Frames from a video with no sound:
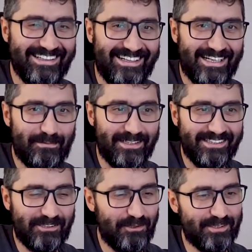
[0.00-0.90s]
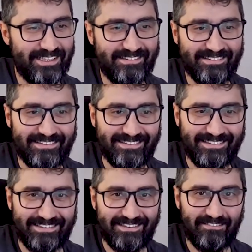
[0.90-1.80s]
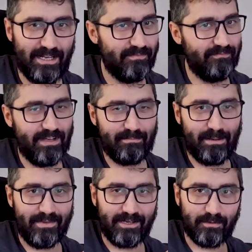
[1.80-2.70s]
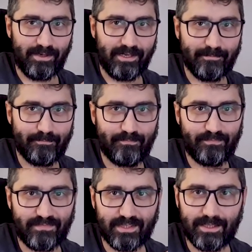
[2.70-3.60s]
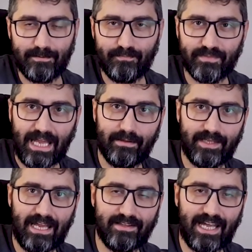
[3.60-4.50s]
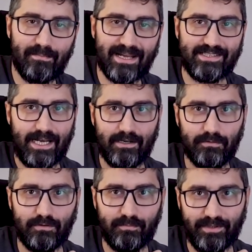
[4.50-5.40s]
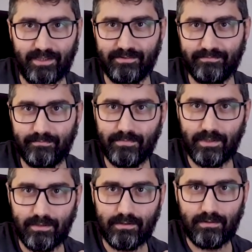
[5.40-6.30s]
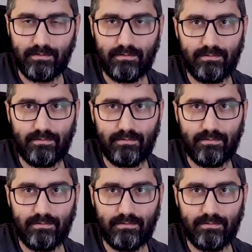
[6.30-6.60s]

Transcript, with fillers: Araba alınır o yüzden e, ben vermem yani o parayı. Yani daha ucuz model. De, de, değmez yani 14 bin lira. De, değmez